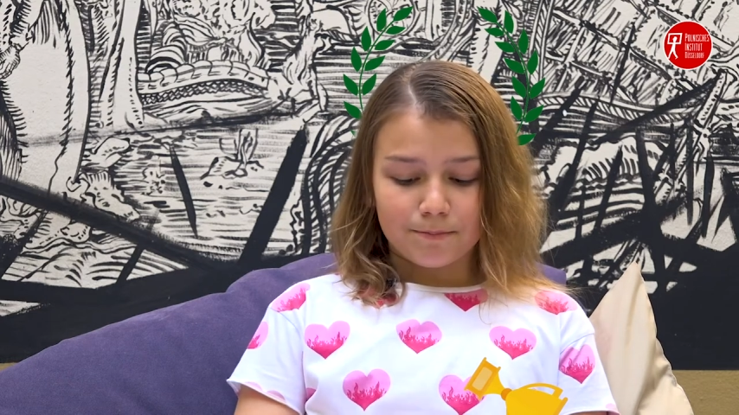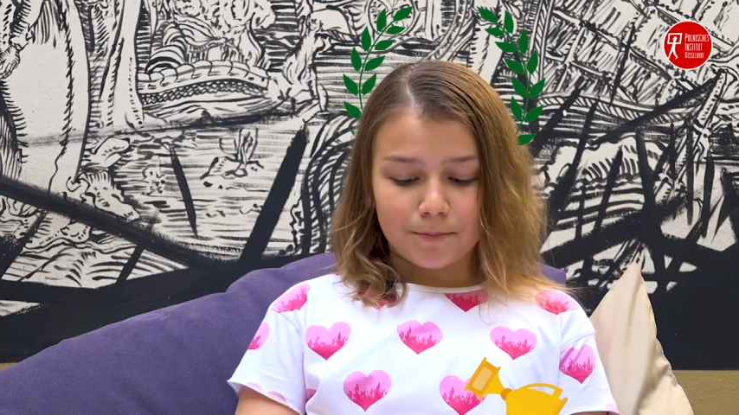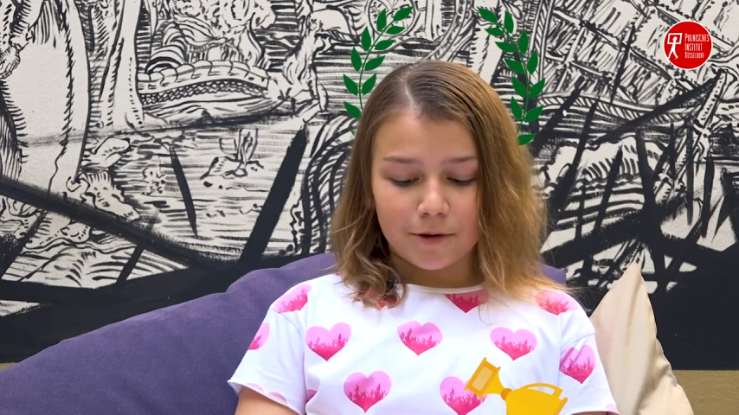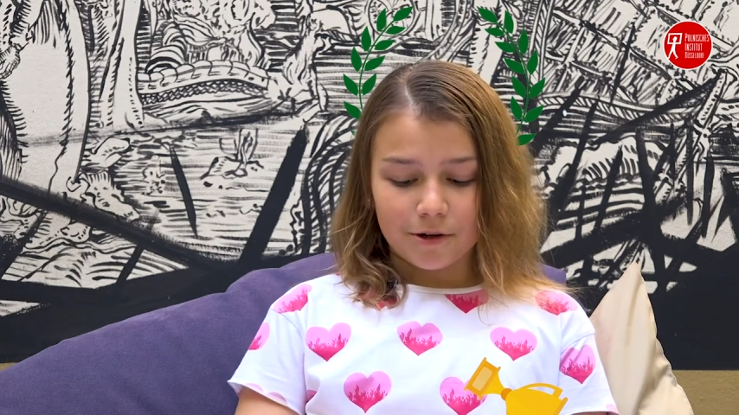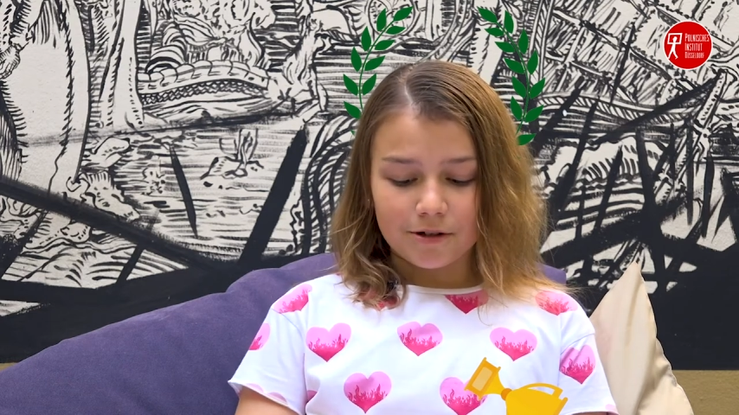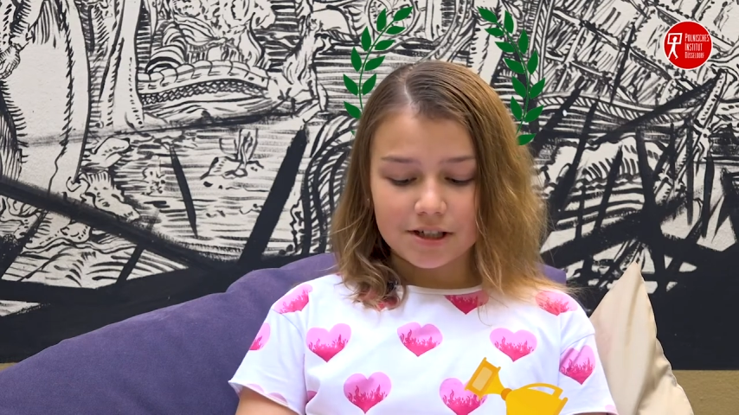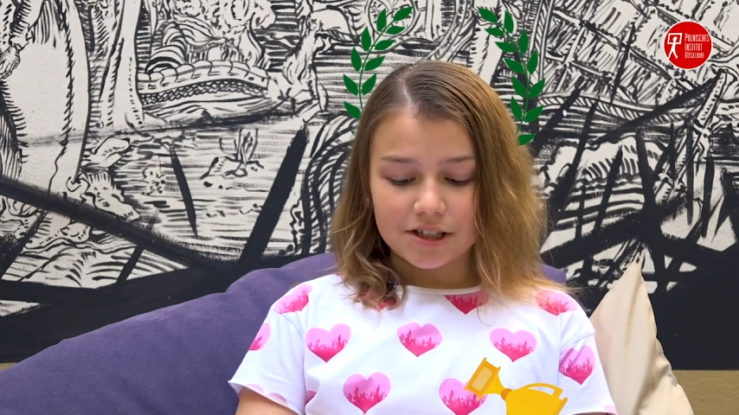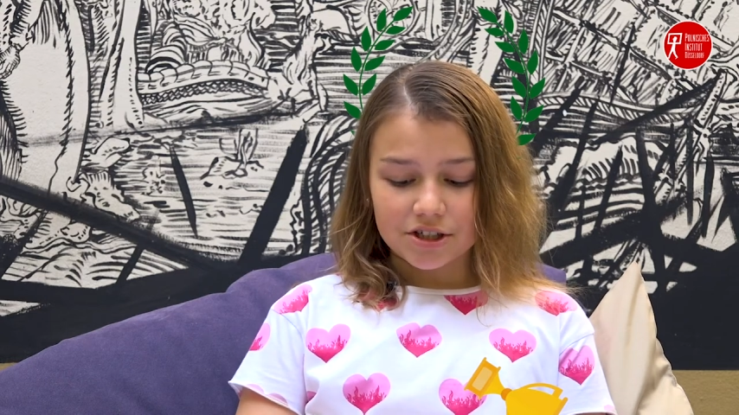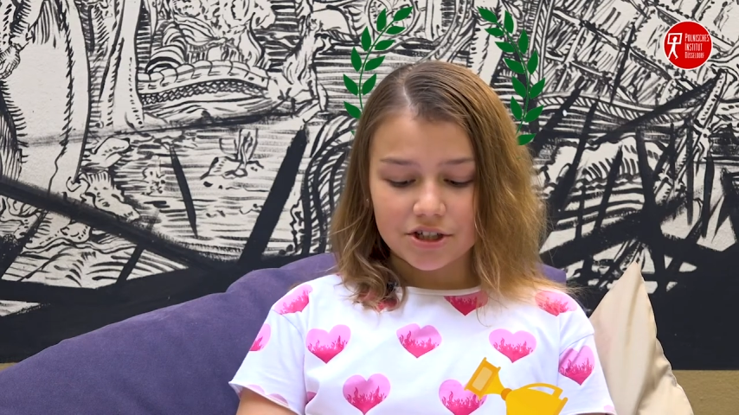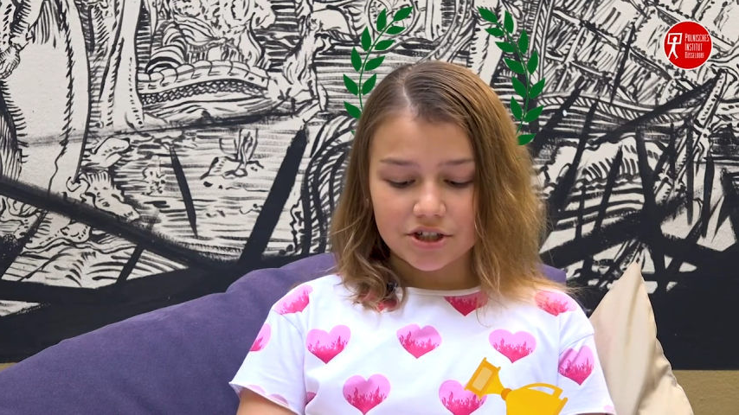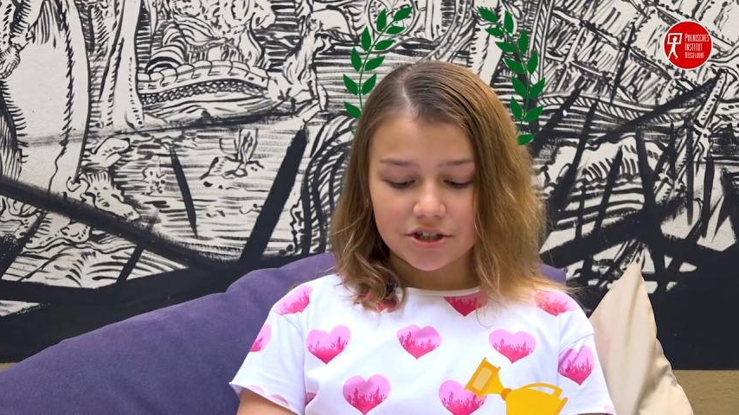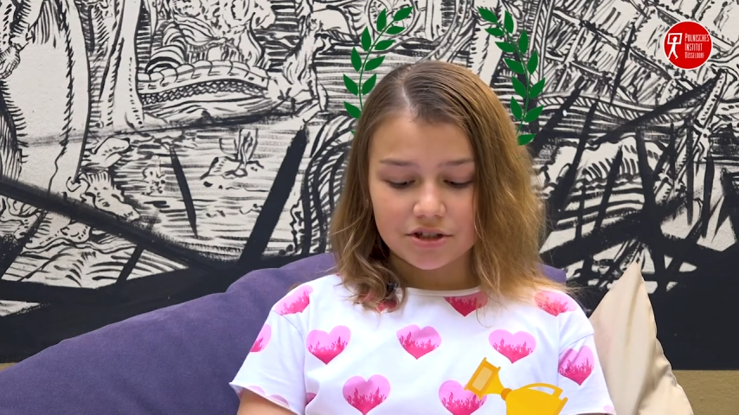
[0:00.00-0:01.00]

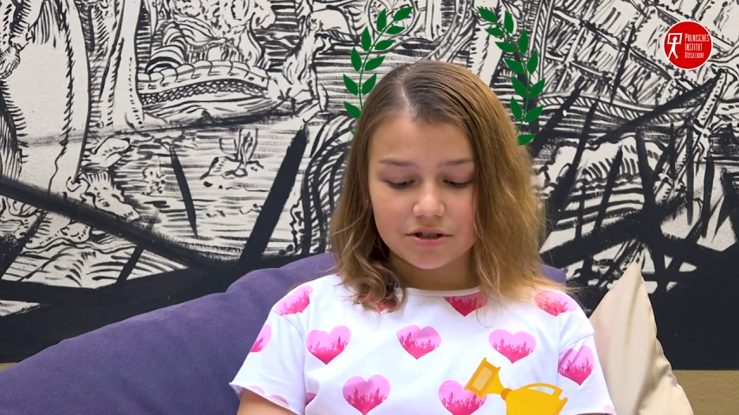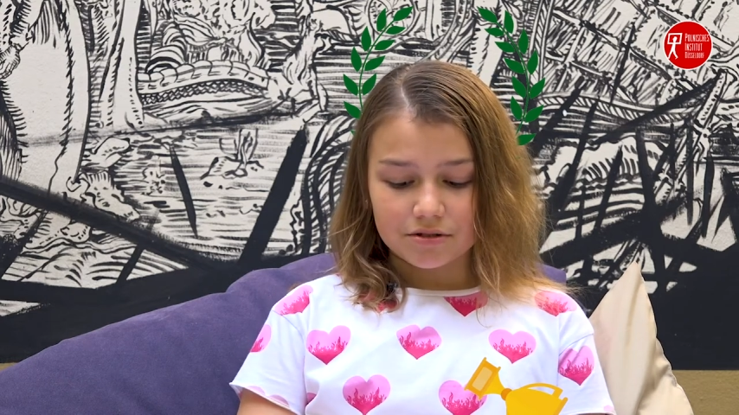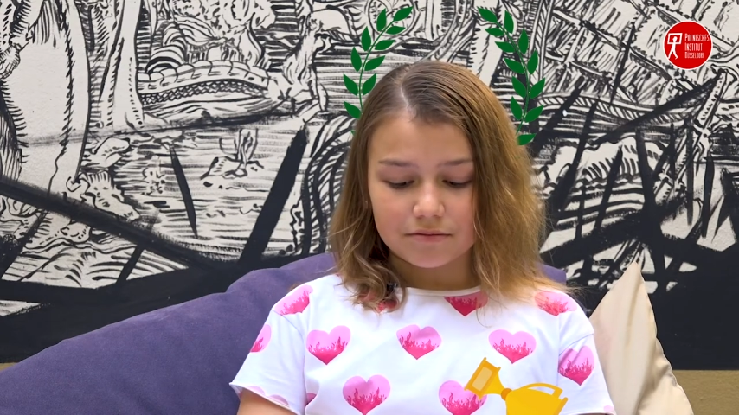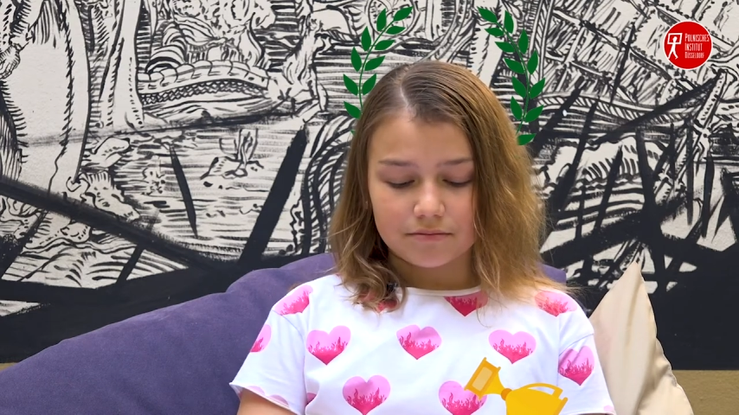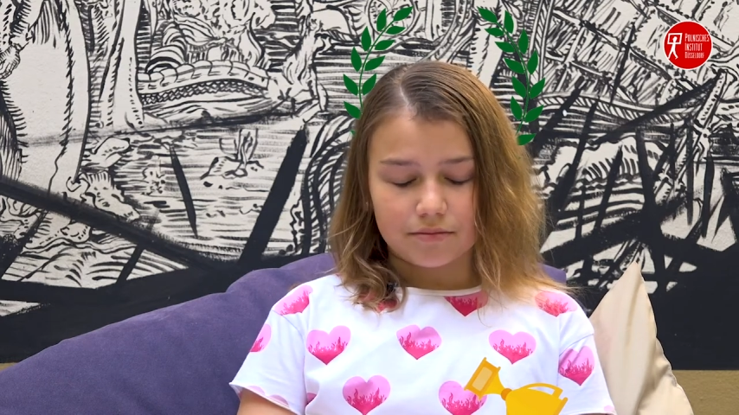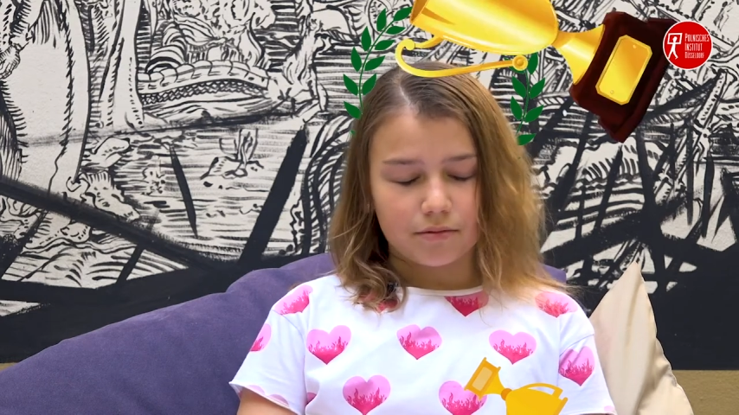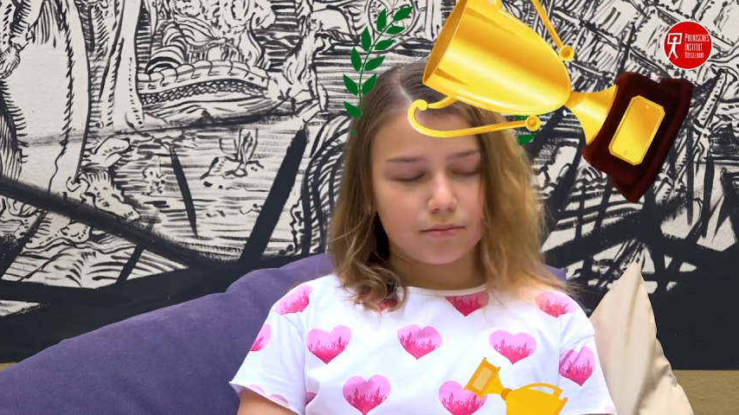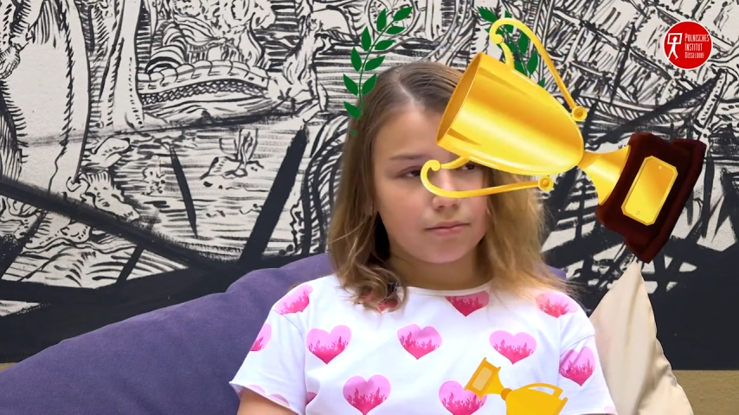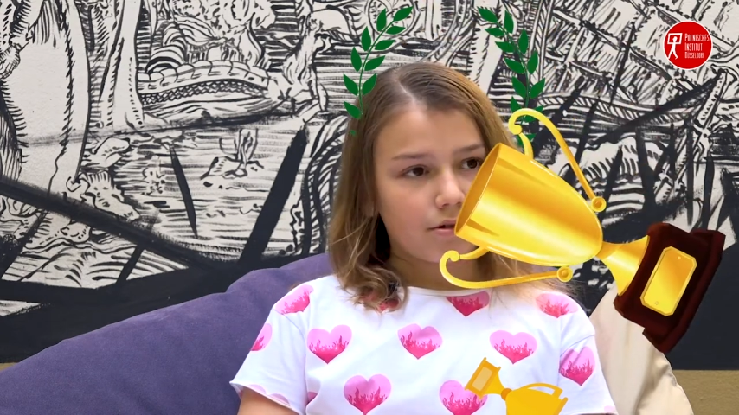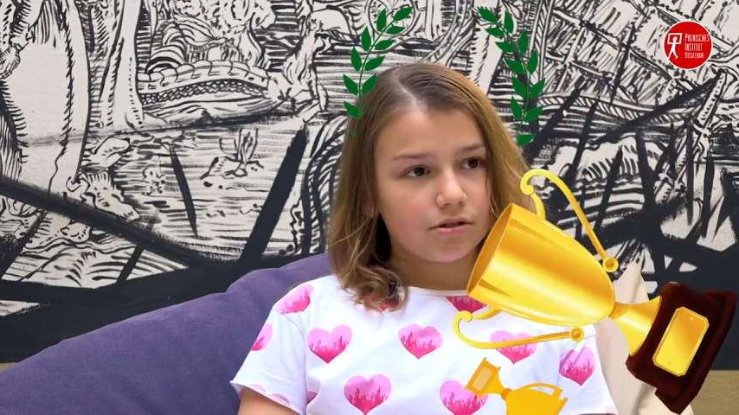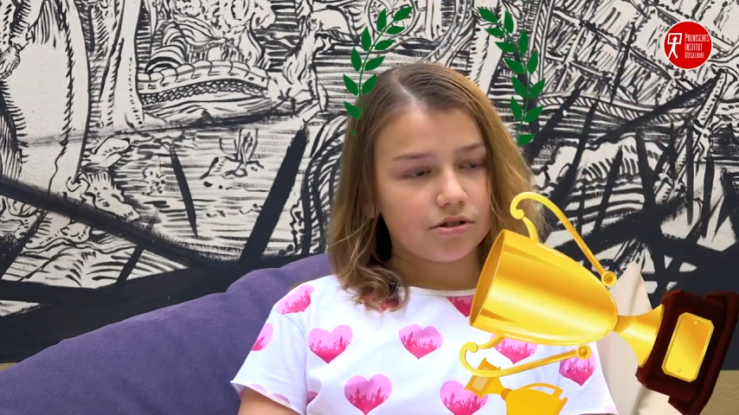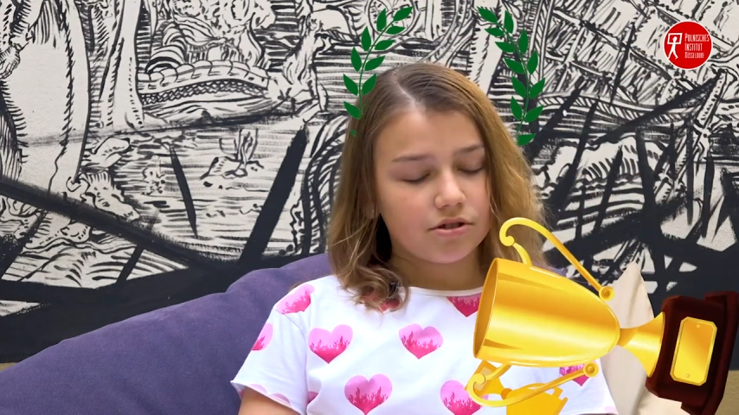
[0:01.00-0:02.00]
Polish,
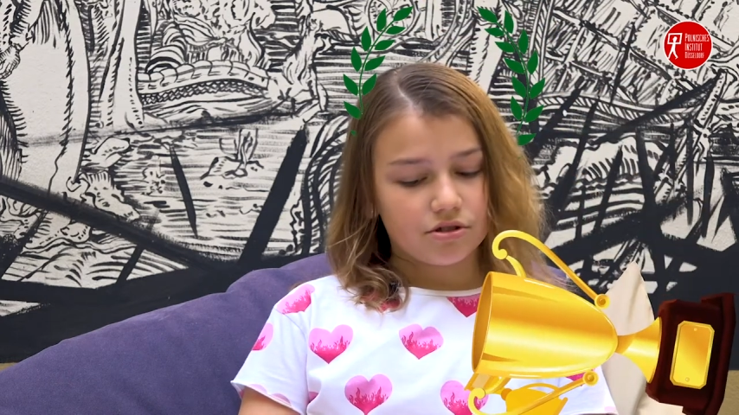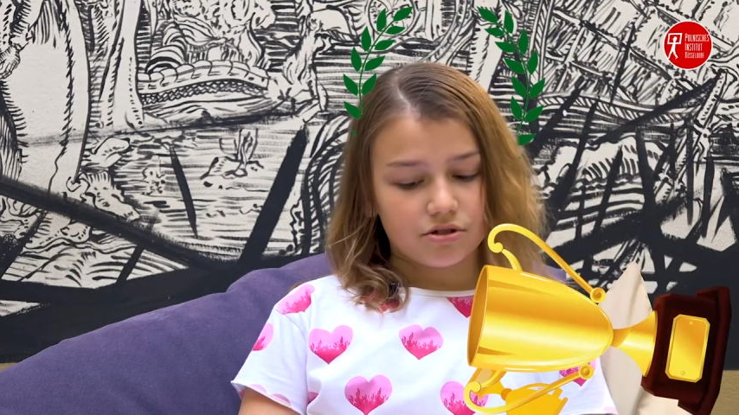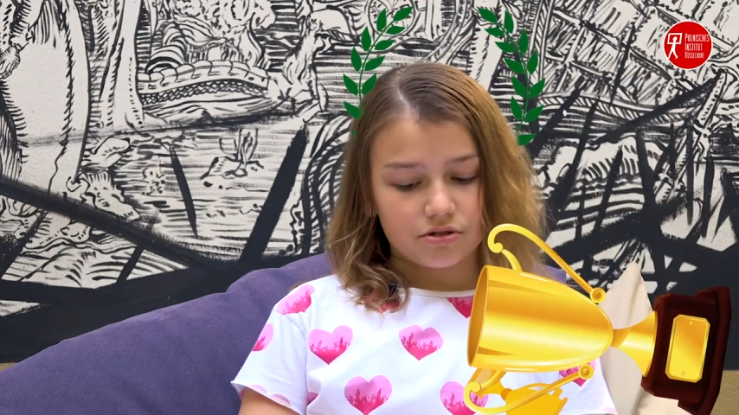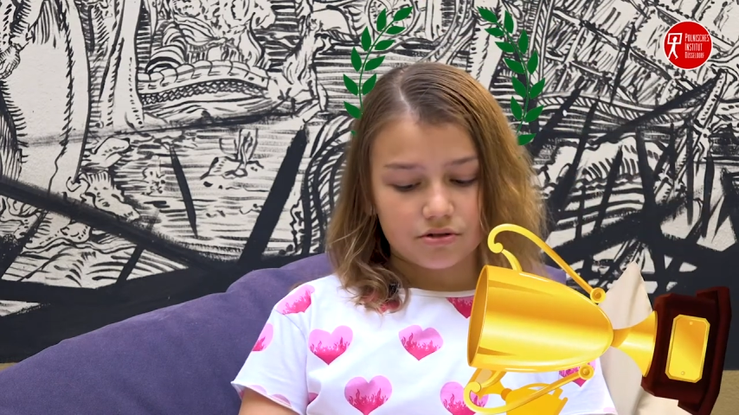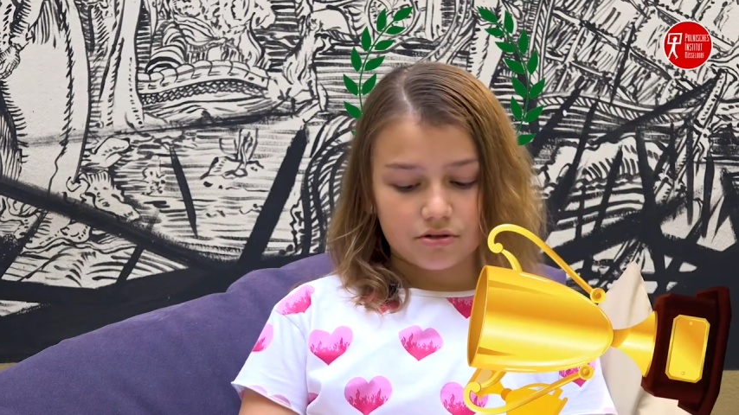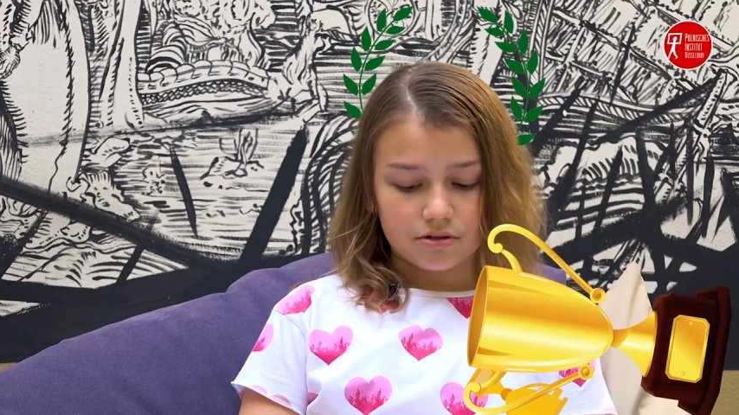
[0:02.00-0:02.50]
Polnisch,